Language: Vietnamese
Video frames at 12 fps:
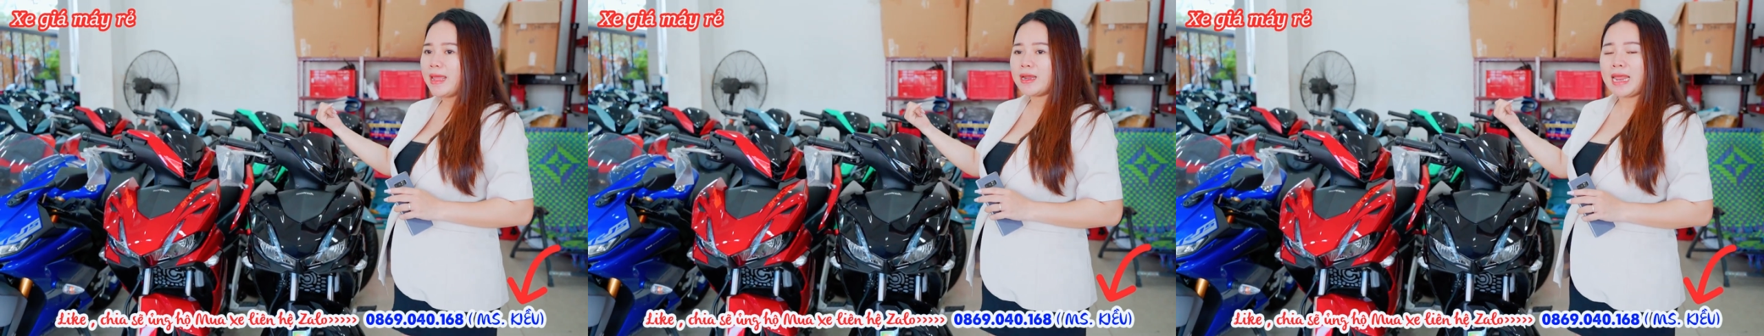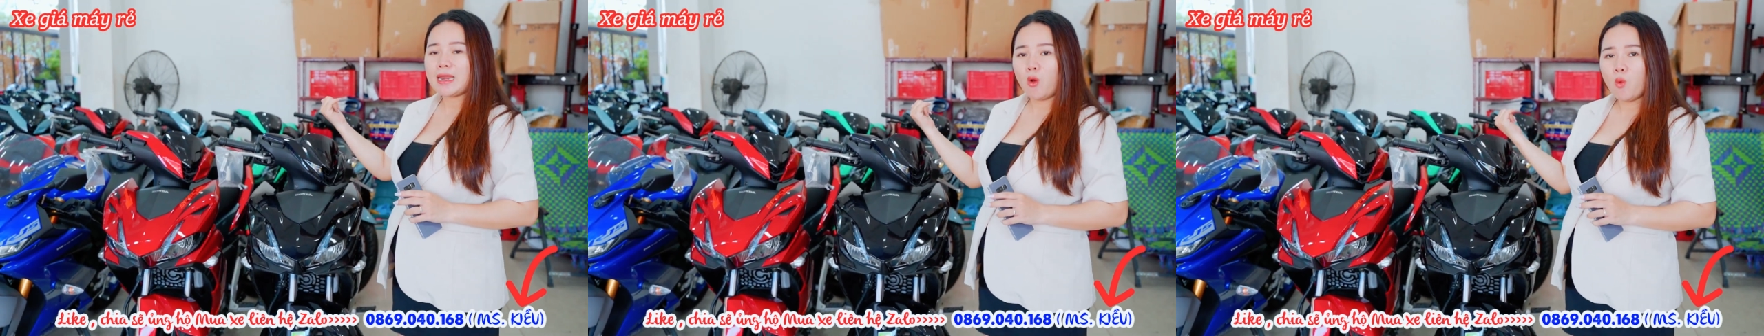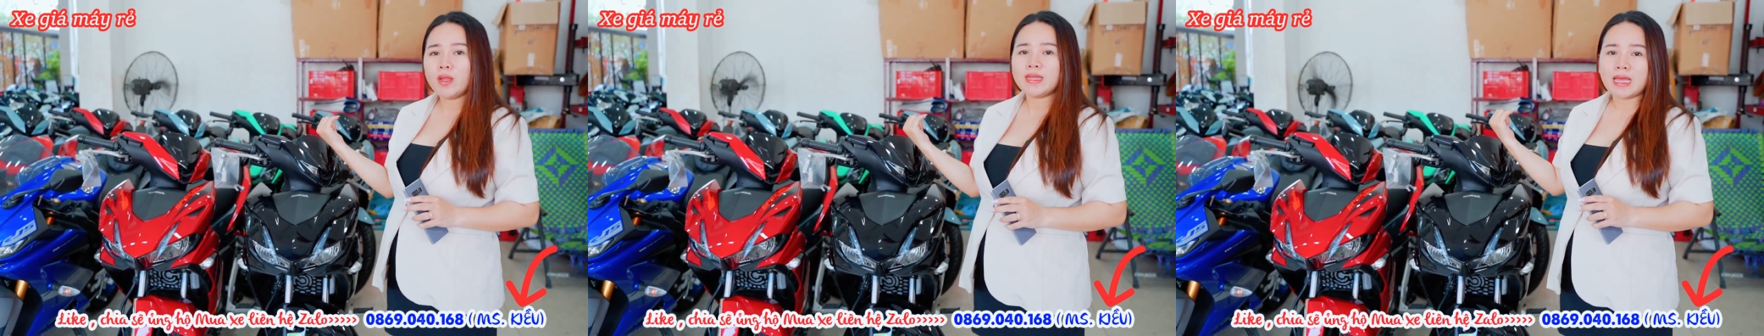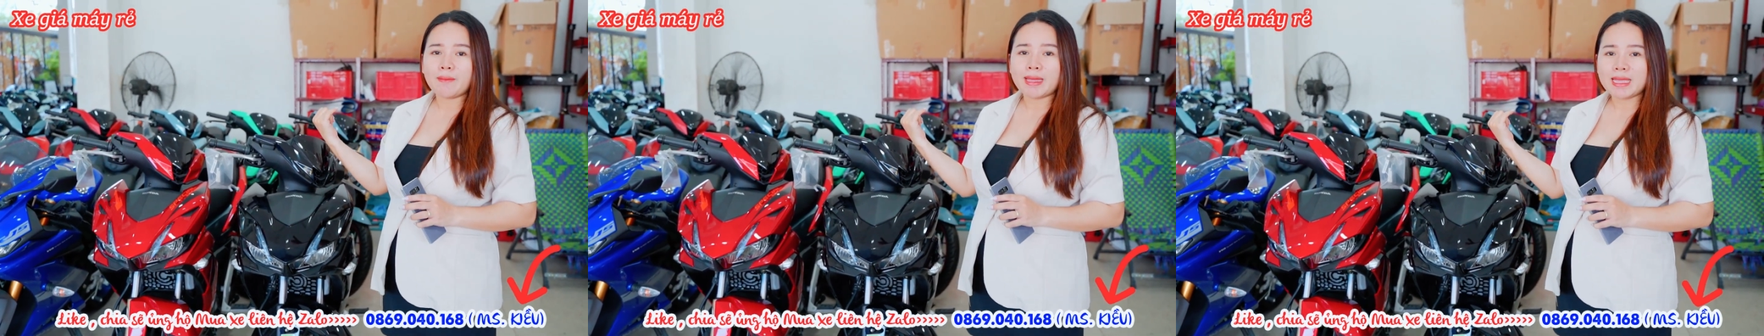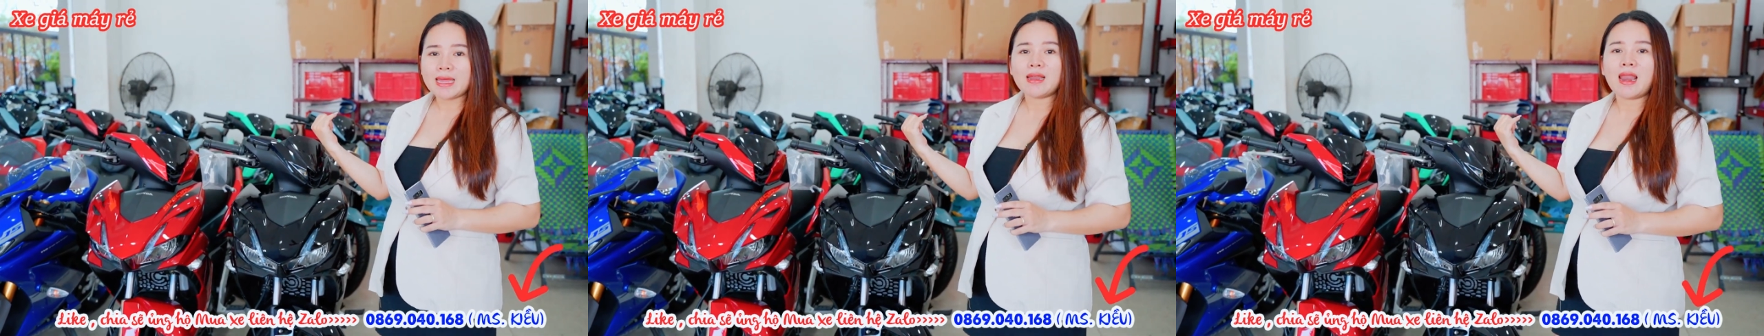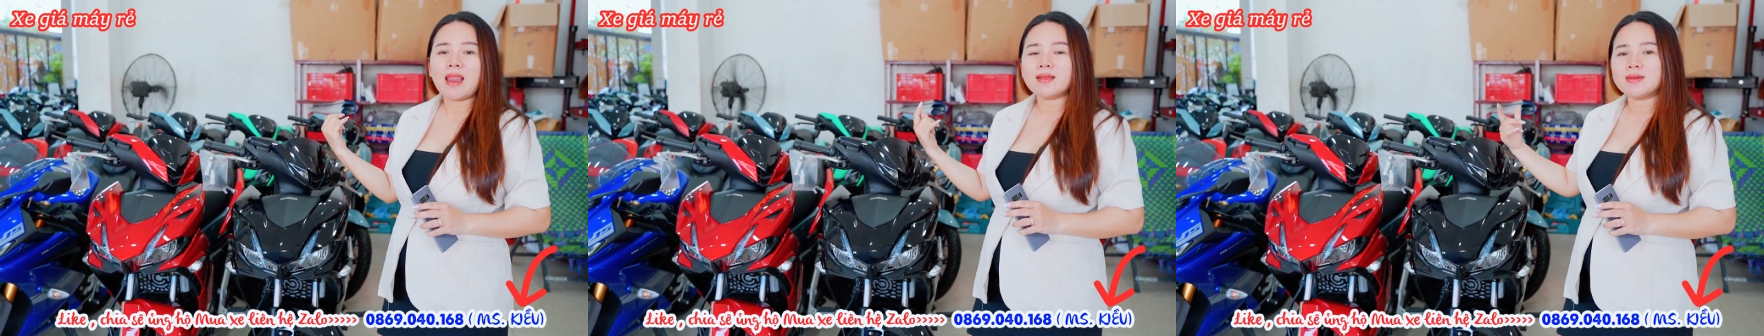đen đầy đủ hết nha các bạn nha nên
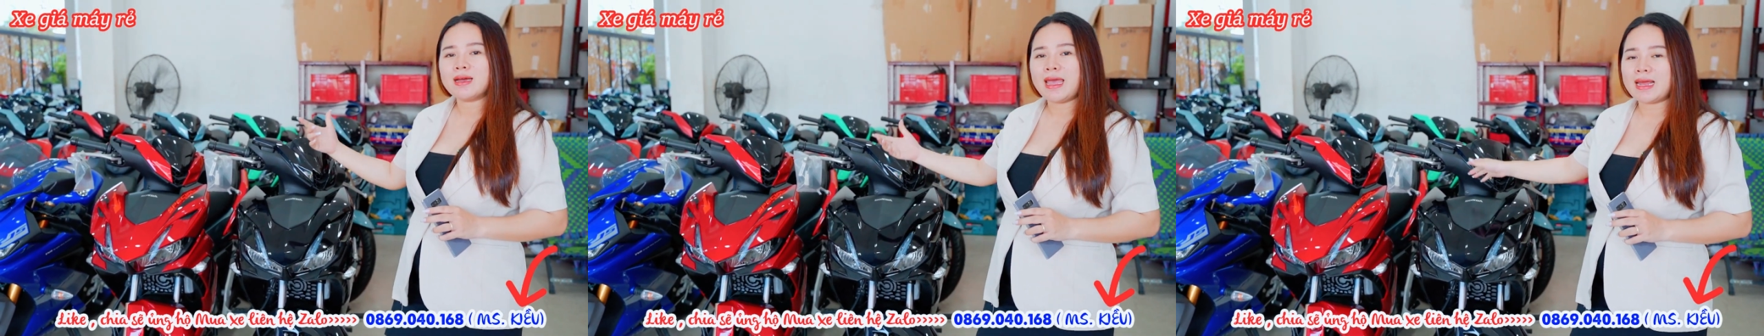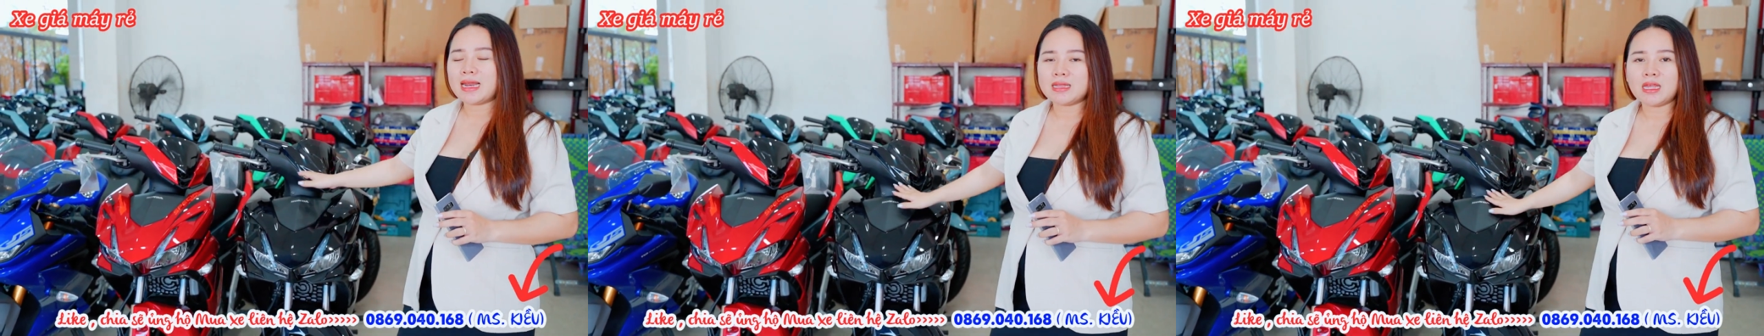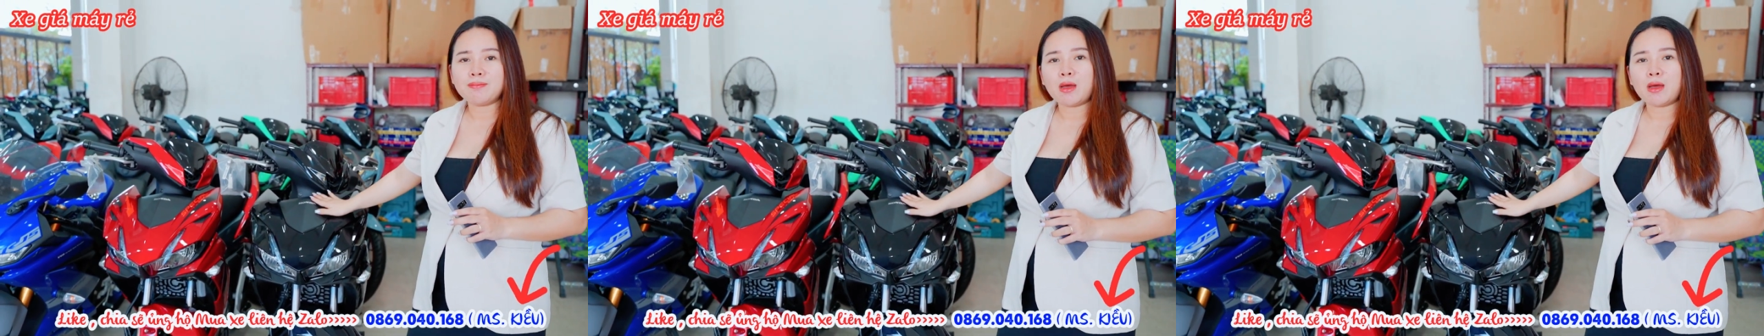là lên cửa hàng là thích